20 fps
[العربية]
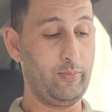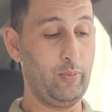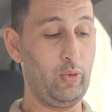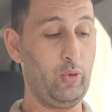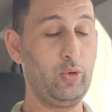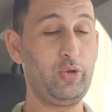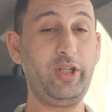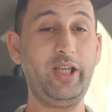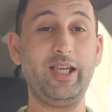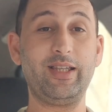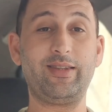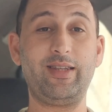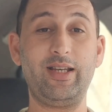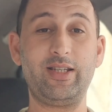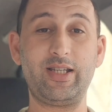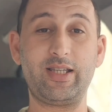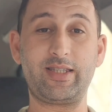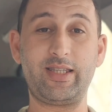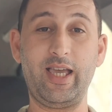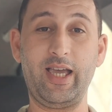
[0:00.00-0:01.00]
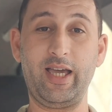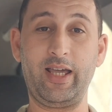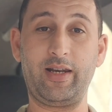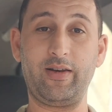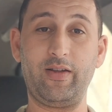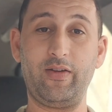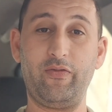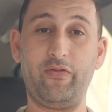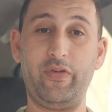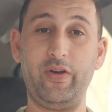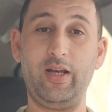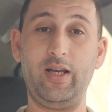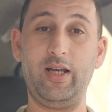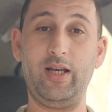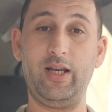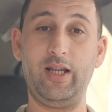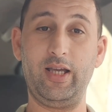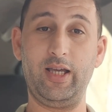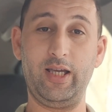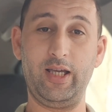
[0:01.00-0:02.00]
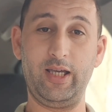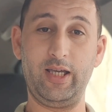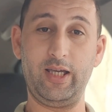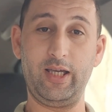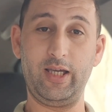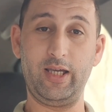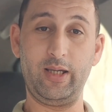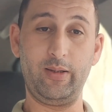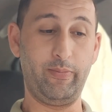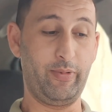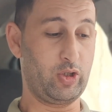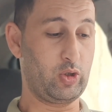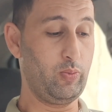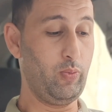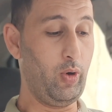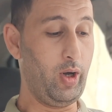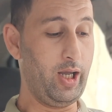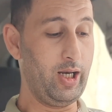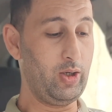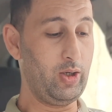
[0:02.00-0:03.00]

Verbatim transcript: مولوديه الجزائر في المجموعه